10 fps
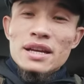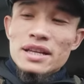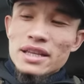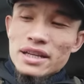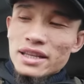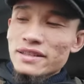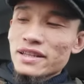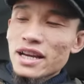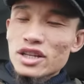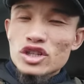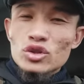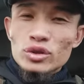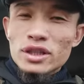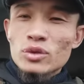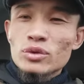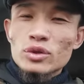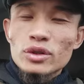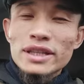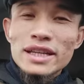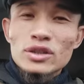Ты когда скажешь что-то, он
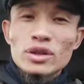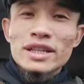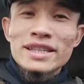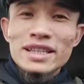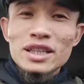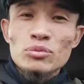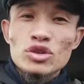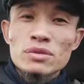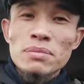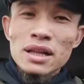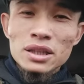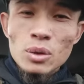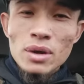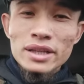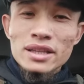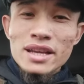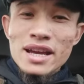тогда только делает, может болтовать.